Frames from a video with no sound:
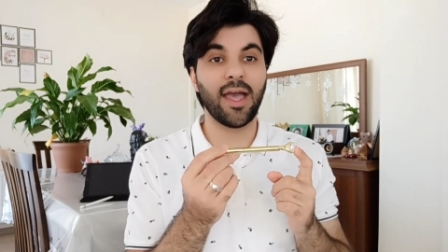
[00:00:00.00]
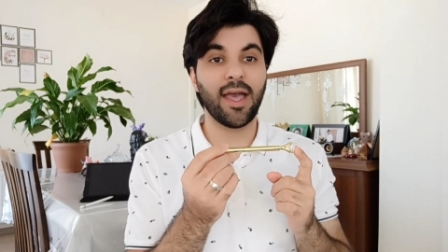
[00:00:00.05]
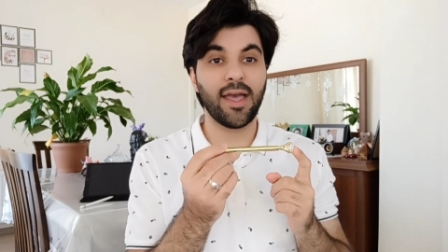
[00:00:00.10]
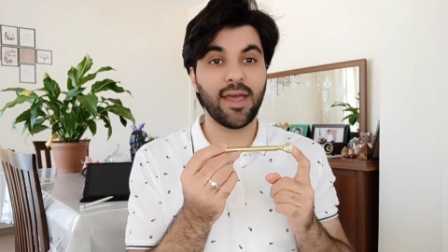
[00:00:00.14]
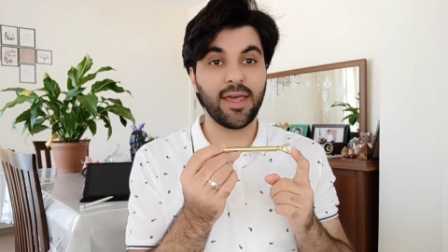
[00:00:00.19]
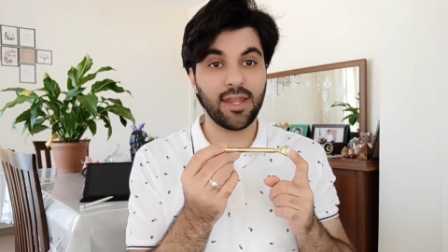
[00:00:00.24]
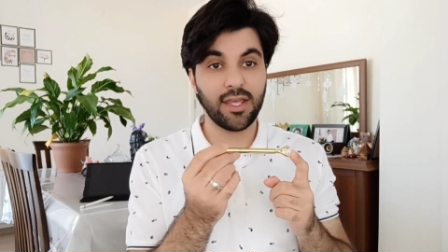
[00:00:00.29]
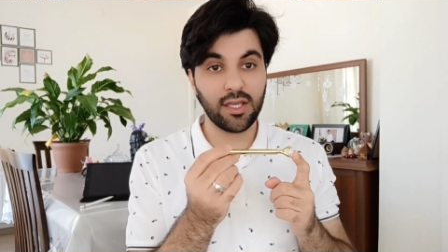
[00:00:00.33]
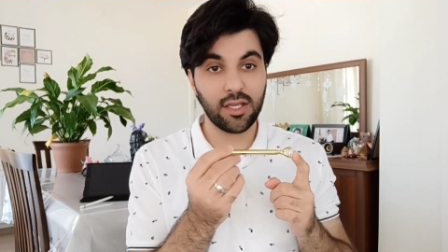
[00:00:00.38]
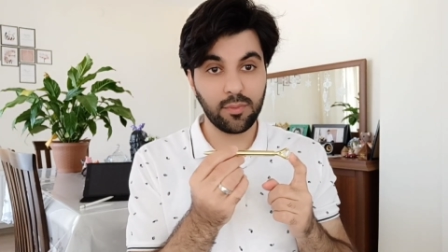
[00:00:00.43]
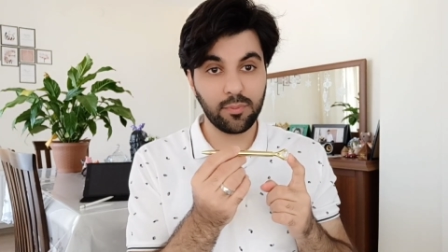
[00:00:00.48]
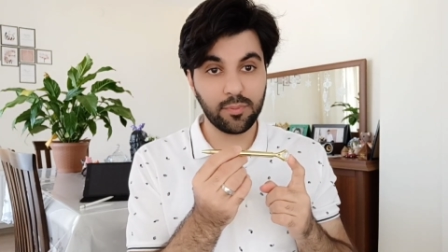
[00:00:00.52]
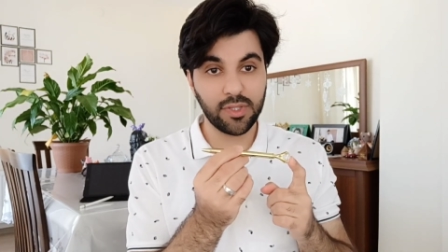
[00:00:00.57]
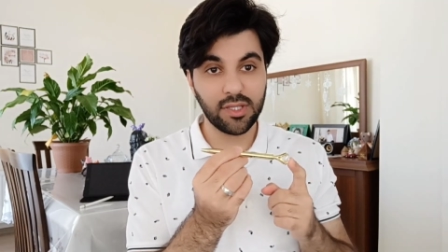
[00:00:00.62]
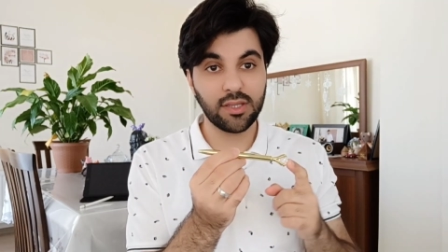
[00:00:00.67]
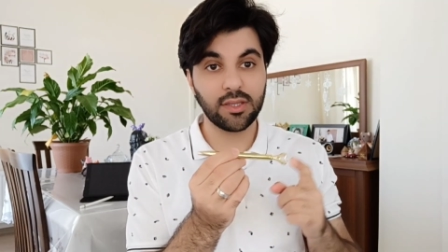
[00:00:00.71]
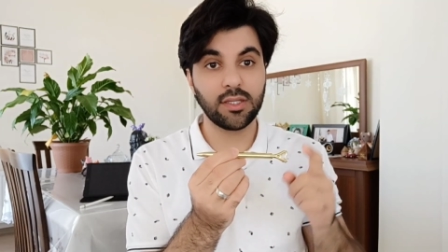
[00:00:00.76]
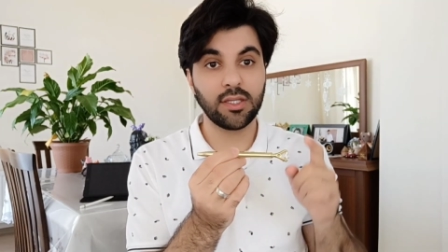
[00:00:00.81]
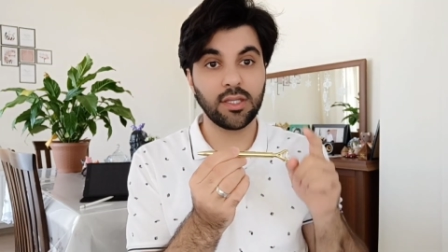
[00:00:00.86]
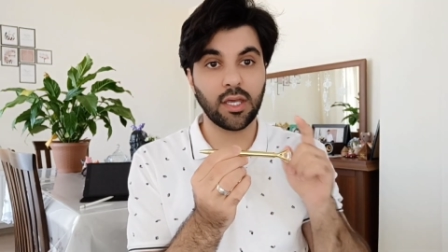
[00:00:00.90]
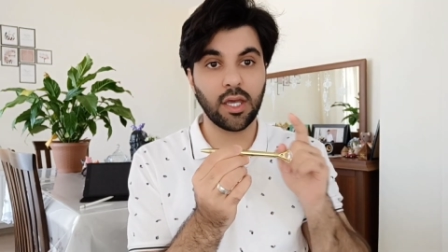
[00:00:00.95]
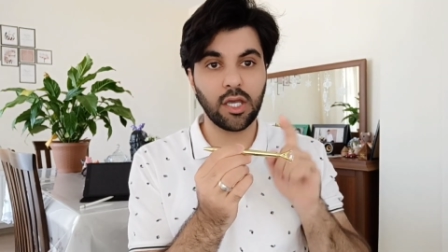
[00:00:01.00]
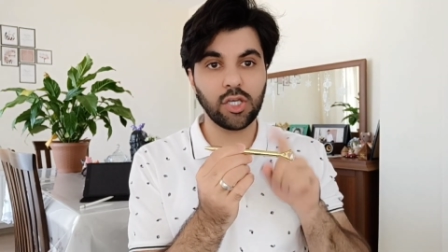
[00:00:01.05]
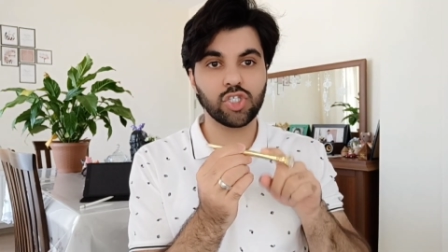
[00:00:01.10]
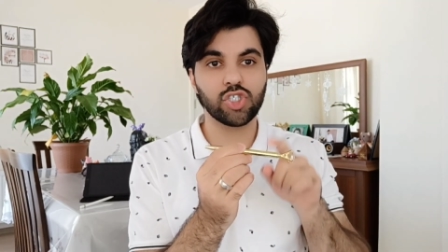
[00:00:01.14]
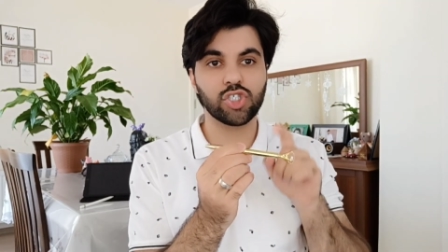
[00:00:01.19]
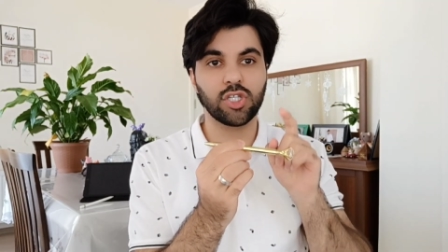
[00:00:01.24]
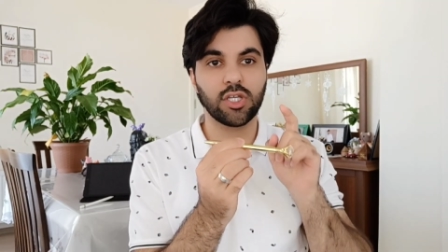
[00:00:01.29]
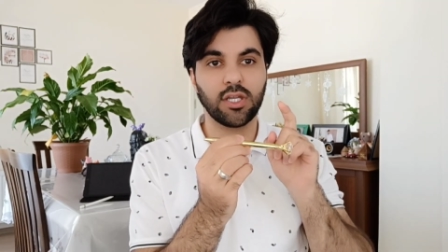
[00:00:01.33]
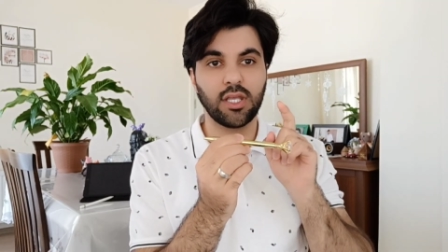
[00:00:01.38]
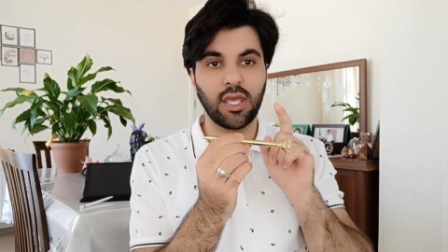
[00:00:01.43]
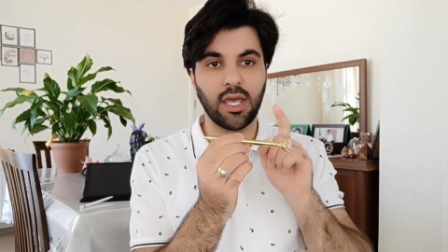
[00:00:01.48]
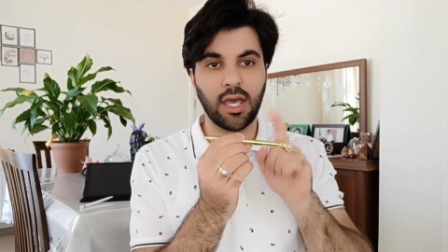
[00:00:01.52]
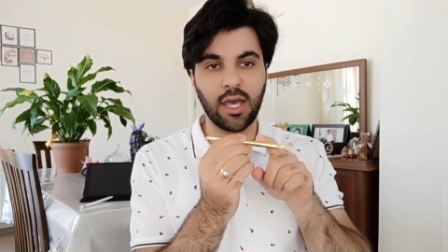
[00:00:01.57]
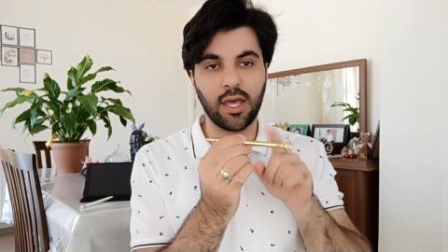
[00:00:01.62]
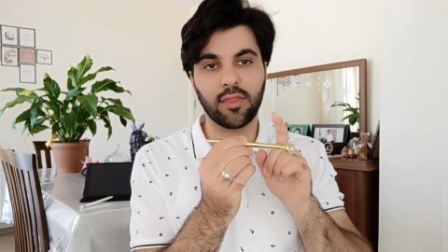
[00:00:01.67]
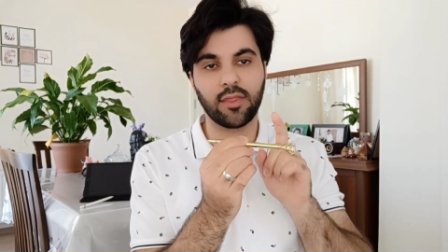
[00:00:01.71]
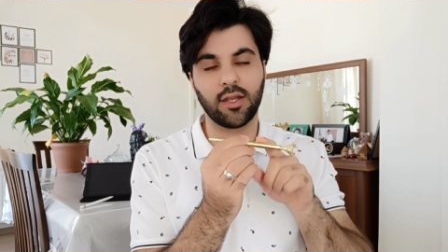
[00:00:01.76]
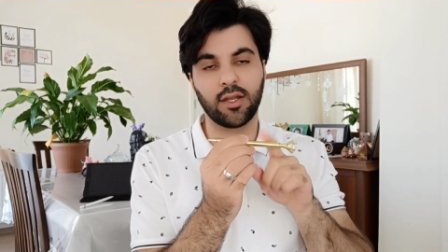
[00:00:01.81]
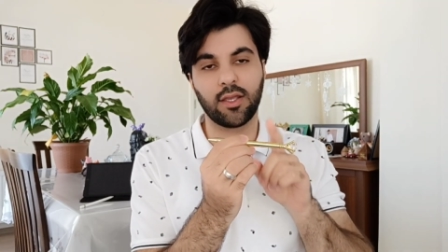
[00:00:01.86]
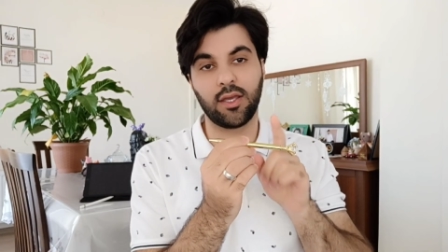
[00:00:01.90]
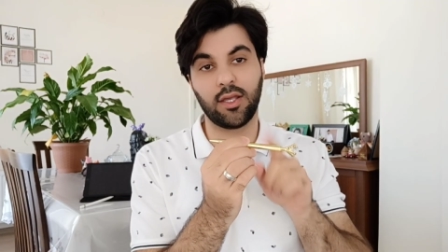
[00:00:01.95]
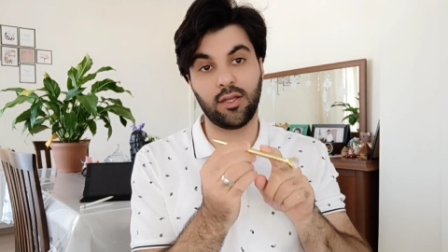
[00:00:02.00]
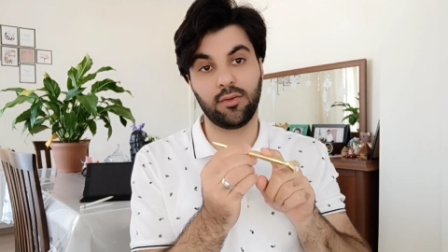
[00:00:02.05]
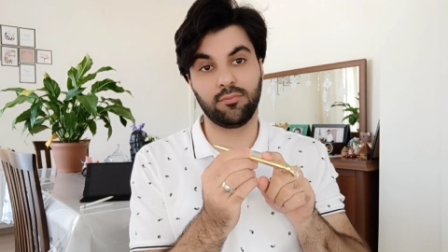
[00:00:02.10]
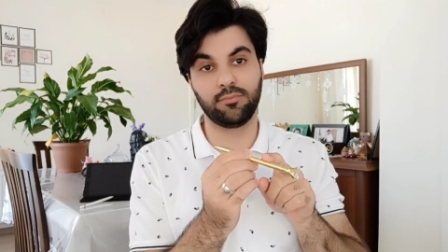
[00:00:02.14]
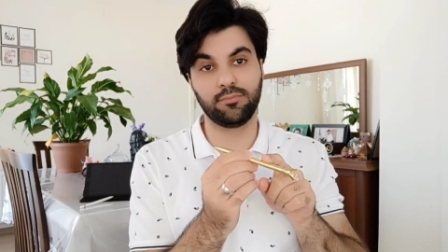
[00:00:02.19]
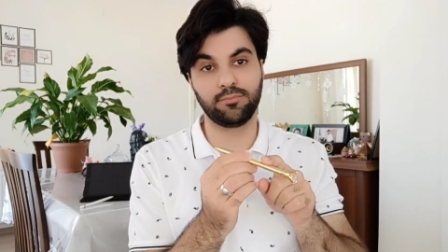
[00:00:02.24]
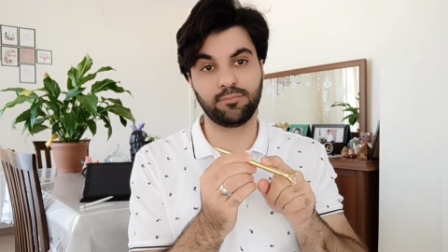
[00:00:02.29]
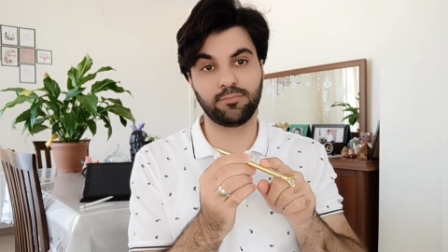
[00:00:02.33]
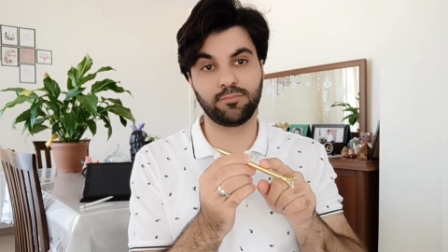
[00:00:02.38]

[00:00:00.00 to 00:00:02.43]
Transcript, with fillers: أنا بدي أشتري هذا القلم